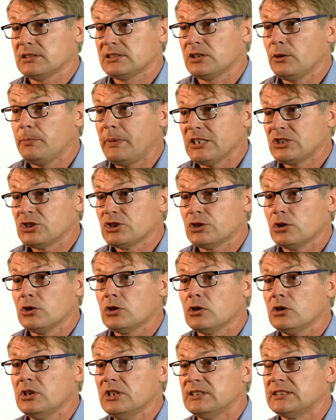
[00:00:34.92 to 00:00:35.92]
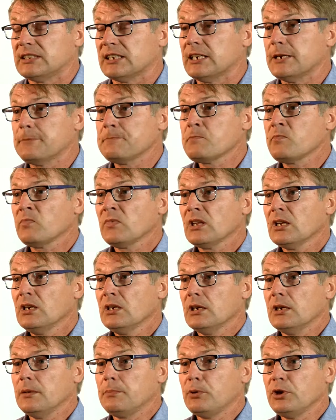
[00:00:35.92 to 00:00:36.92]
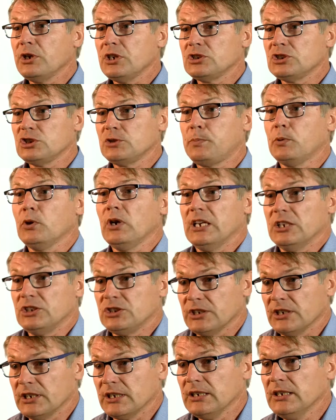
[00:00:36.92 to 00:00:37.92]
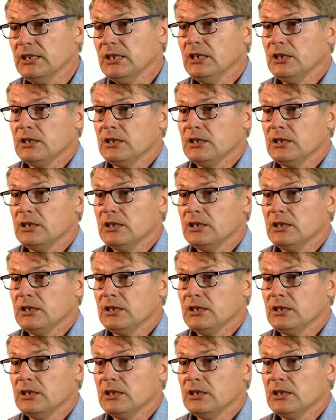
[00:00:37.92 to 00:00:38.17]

zobaczyć okolice, E, pojeździć po lesie.